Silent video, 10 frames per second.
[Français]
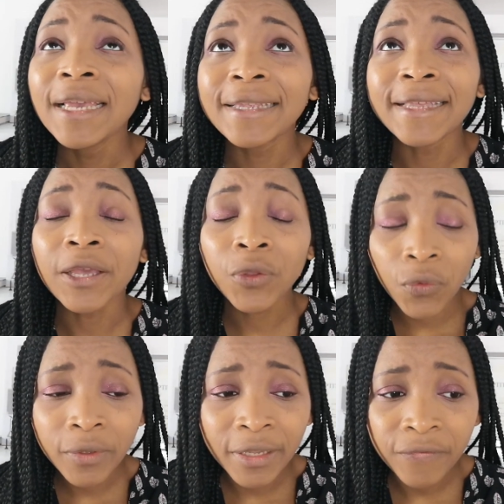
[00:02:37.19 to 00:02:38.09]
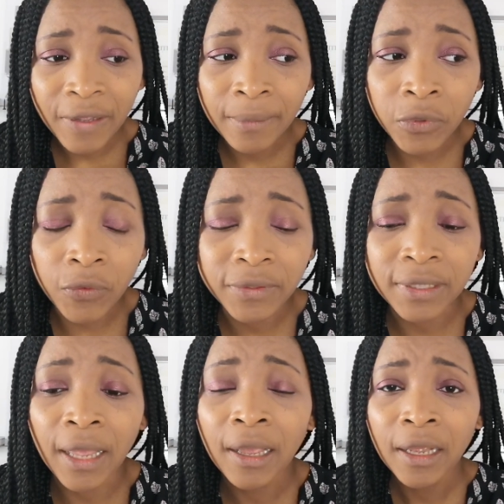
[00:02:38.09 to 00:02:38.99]
Il n'y a que des femmes dans
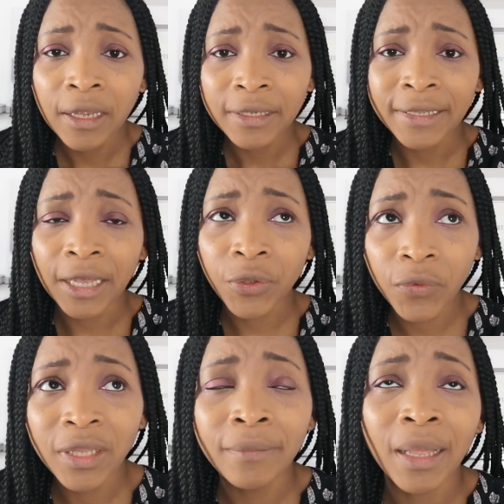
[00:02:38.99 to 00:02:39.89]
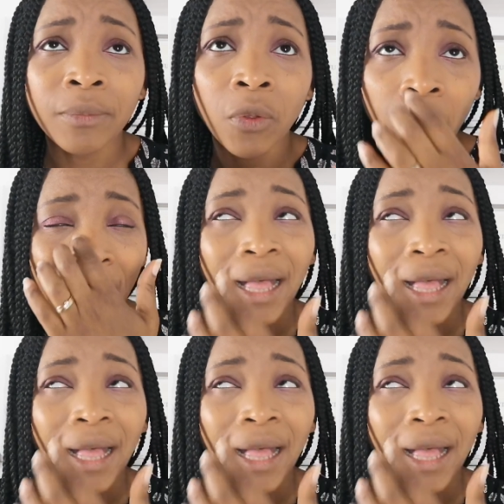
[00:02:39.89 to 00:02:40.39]
ça, il n'y a que des mamans.